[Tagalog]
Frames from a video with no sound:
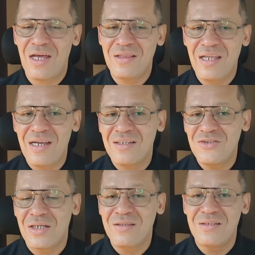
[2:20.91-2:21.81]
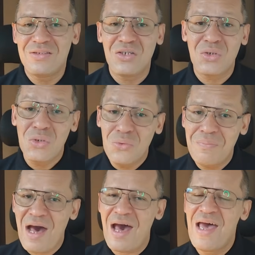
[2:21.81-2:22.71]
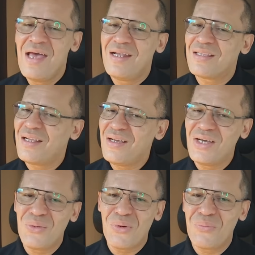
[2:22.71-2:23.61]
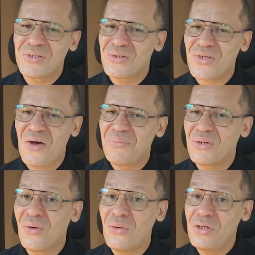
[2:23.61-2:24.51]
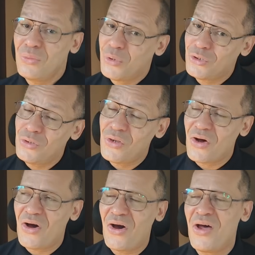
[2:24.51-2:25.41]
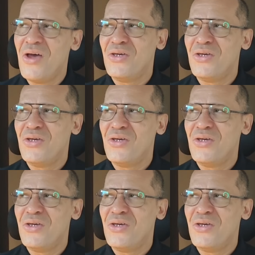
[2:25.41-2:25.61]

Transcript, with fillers: And then nandiyan din si Cuba na talaga naman masasabi ko, iba din ha,